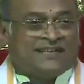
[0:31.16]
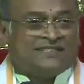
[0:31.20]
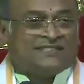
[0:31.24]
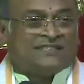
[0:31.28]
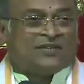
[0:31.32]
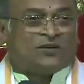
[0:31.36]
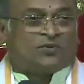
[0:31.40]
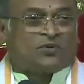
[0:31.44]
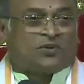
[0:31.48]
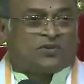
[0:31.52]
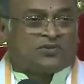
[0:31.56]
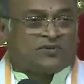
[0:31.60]

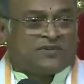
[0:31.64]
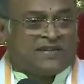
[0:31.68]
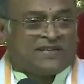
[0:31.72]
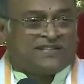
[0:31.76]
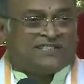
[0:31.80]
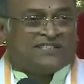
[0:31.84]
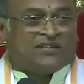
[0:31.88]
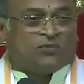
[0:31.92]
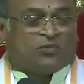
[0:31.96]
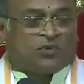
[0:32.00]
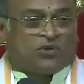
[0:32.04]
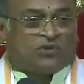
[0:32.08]
యజ్ఞకృత్
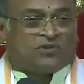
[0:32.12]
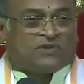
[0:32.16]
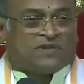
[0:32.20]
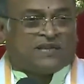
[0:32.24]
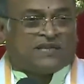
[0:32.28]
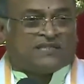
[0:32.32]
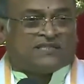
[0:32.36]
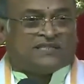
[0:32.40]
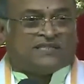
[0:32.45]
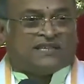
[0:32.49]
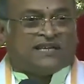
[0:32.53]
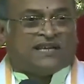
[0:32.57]
యజ్ఞభృత్
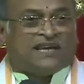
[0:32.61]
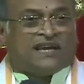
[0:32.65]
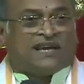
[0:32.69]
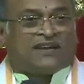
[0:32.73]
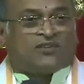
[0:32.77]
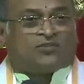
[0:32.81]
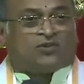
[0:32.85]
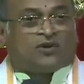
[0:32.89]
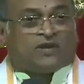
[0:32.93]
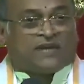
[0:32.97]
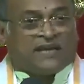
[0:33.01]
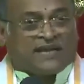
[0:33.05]
యజ్ఞి
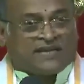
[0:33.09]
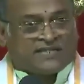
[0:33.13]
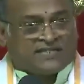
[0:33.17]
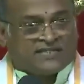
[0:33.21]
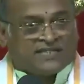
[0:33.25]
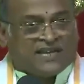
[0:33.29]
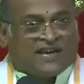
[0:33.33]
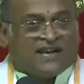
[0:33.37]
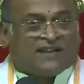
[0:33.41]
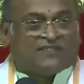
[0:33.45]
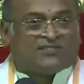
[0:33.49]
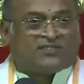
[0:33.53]
అన్న చోట
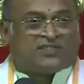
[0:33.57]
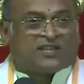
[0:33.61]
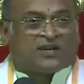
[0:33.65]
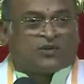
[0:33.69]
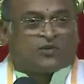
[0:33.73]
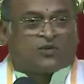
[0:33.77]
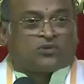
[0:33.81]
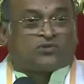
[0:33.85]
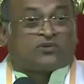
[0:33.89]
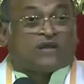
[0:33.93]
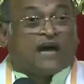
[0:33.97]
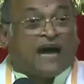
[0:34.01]

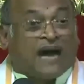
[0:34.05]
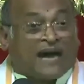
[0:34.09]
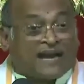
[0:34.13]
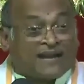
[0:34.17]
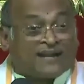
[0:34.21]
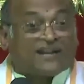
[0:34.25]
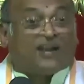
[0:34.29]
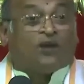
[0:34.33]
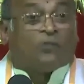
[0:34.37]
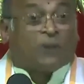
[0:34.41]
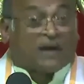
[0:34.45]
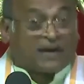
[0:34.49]
యజ్ఞాంతకృత్
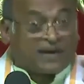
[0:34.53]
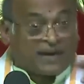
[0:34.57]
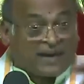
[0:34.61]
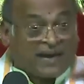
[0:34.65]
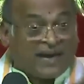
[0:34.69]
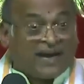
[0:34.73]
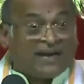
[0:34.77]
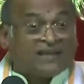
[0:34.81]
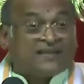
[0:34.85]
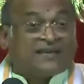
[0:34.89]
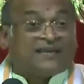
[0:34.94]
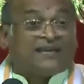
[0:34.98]
అన్నం
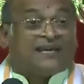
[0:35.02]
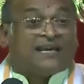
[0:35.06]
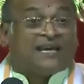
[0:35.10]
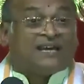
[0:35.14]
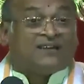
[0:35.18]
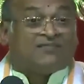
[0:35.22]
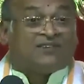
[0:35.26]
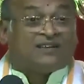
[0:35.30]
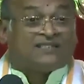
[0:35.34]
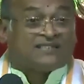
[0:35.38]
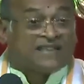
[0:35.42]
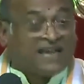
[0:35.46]

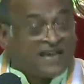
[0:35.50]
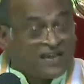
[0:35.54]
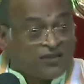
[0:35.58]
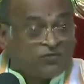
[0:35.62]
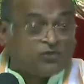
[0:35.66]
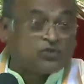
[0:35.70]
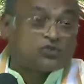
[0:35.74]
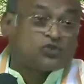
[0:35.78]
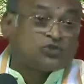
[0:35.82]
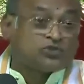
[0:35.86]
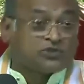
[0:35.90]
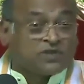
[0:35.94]
అన్నాదయేవచ అని
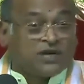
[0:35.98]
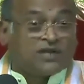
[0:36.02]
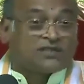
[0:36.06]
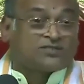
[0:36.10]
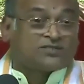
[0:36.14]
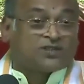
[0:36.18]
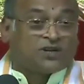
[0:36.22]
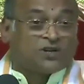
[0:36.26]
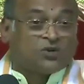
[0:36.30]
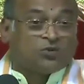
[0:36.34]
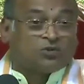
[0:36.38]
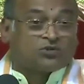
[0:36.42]
విష్ణు
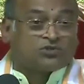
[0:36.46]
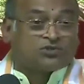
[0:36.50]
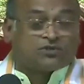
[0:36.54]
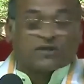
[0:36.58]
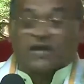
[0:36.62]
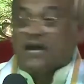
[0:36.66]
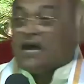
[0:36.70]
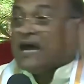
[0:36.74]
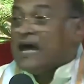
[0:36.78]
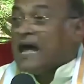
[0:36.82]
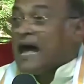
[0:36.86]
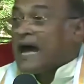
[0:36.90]
సహస్రంలో
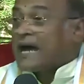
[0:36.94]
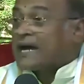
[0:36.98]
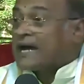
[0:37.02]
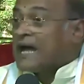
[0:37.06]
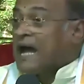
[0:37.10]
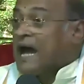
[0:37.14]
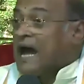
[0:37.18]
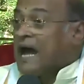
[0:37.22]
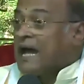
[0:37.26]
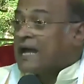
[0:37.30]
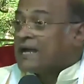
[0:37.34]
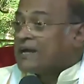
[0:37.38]
వస్తున్నాయి
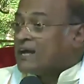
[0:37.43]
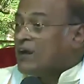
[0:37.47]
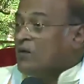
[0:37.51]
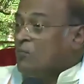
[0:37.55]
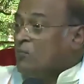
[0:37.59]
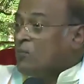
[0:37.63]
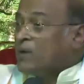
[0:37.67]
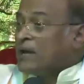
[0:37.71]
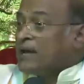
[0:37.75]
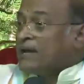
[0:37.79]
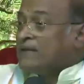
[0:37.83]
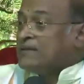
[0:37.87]
అక్కడ
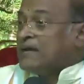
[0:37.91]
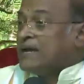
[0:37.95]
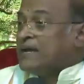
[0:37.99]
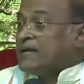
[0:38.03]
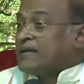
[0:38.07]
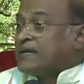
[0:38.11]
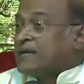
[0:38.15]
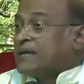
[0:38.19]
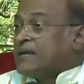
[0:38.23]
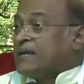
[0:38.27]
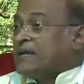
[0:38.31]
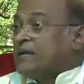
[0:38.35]
అన్నం అనే
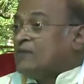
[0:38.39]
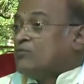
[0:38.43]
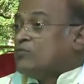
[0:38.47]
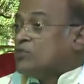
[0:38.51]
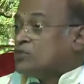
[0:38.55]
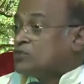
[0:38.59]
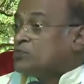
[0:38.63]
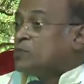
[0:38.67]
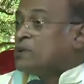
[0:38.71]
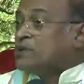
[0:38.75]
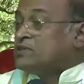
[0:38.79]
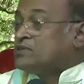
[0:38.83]
దానికి
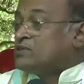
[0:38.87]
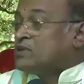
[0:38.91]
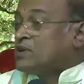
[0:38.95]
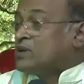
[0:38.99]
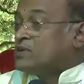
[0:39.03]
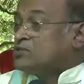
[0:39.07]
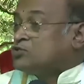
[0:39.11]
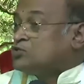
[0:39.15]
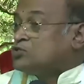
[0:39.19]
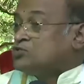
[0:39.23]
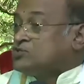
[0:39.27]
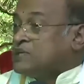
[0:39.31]
వ్యుత్పత్తి
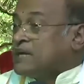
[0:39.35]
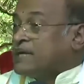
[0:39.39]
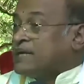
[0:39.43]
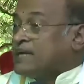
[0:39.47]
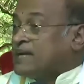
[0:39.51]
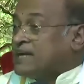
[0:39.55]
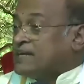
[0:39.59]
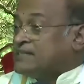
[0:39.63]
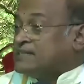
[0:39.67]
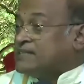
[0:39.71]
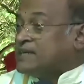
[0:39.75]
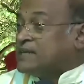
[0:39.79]
రాస్తూ
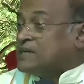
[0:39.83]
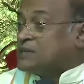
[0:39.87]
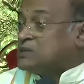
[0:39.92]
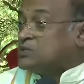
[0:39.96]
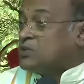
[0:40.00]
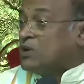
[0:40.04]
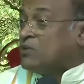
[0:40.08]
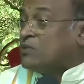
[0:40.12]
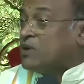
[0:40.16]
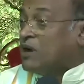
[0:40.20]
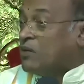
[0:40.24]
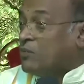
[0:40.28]
శంకరాచార్య
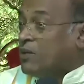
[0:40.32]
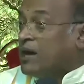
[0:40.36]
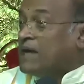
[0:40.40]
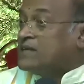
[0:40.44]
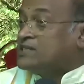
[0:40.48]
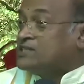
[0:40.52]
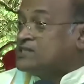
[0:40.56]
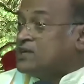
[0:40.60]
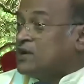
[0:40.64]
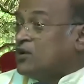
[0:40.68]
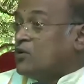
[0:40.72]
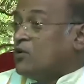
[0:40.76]
స్వామి ఆ
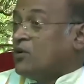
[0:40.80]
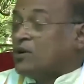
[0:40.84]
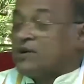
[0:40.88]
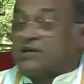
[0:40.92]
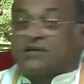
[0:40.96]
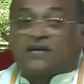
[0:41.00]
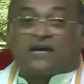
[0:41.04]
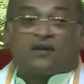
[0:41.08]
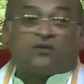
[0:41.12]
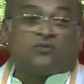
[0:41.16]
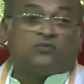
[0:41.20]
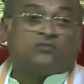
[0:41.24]
భాష్యంలో
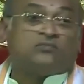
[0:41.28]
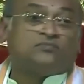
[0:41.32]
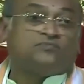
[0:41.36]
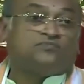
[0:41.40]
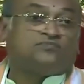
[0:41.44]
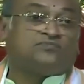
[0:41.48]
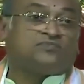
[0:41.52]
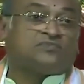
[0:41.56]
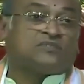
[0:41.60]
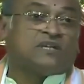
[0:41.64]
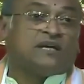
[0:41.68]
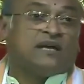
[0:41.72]
అంటారు
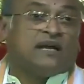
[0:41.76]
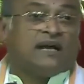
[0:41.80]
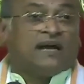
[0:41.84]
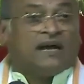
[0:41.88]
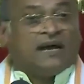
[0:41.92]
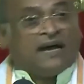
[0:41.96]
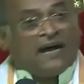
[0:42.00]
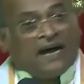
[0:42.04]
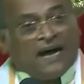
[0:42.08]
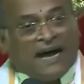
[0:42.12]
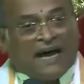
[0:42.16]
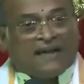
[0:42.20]

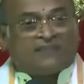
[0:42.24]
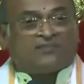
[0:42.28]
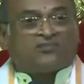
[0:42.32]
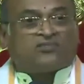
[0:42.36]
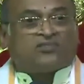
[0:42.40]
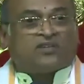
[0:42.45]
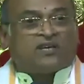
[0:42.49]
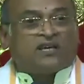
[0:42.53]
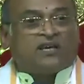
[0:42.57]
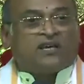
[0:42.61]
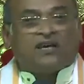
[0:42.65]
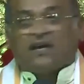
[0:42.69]

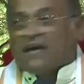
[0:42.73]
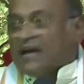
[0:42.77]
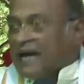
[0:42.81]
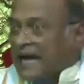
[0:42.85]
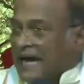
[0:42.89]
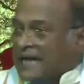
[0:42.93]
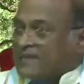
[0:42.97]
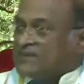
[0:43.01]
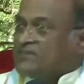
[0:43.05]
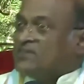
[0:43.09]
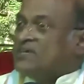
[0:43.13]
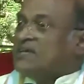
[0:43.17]
అత్తి
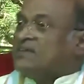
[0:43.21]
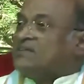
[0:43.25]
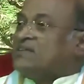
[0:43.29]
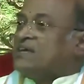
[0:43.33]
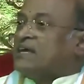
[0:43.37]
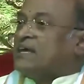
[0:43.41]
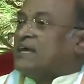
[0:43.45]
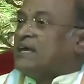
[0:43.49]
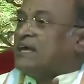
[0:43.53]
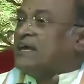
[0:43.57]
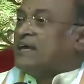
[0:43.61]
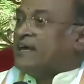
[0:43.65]

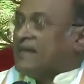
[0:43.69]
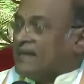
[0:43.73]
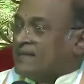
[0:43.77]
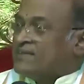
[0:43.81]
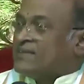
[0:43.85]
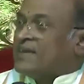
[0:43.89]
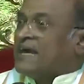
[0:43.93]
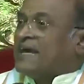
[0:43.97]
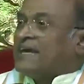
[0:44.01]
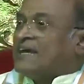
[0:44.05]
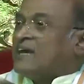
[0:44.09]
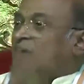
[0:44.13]
అద్యతే
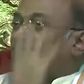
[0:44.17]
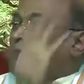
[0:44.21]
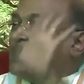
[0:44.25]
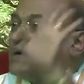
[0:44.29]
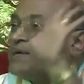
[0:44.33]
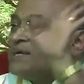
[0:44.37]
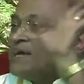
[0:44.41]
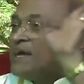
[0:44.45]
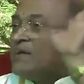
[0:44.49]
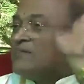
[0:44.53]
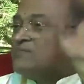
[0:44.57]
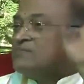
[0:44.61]
ఇది అన్నం
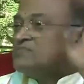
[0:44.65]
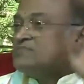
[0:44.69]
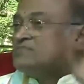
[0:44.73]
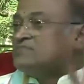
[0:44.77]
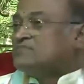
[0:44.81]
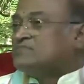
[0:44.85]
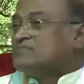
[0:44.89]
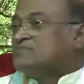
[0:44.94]
అంటారు